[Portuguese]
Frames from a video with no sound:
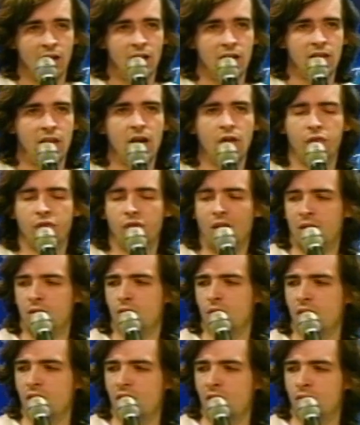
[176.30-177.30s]
Tem o
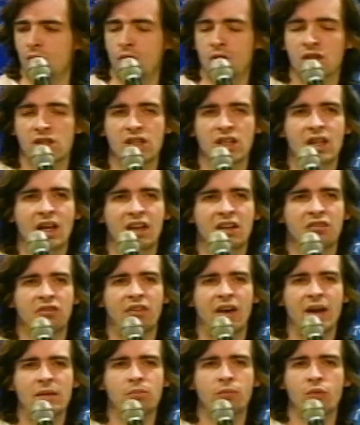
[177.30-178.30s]
fator da torcida que
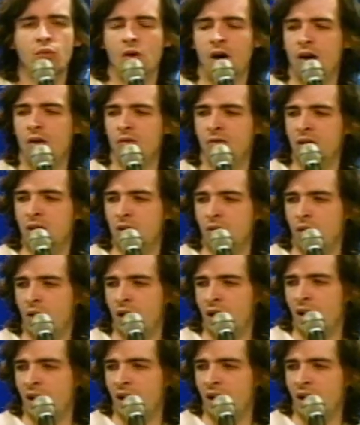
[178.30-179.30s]
vai empurrar o
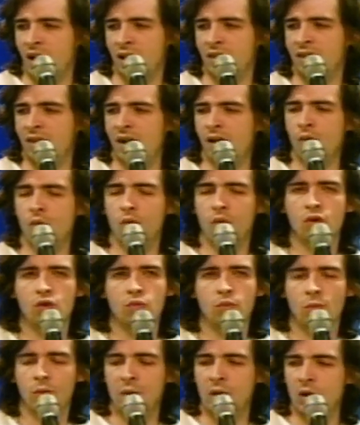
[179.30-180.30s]
Vitória até o
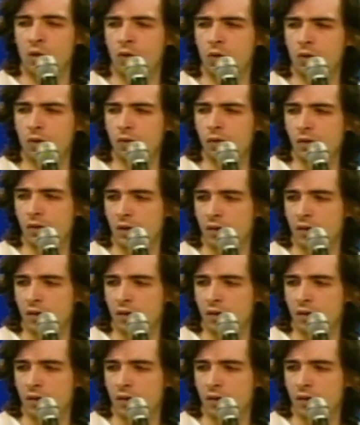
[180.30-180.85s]
último minuto.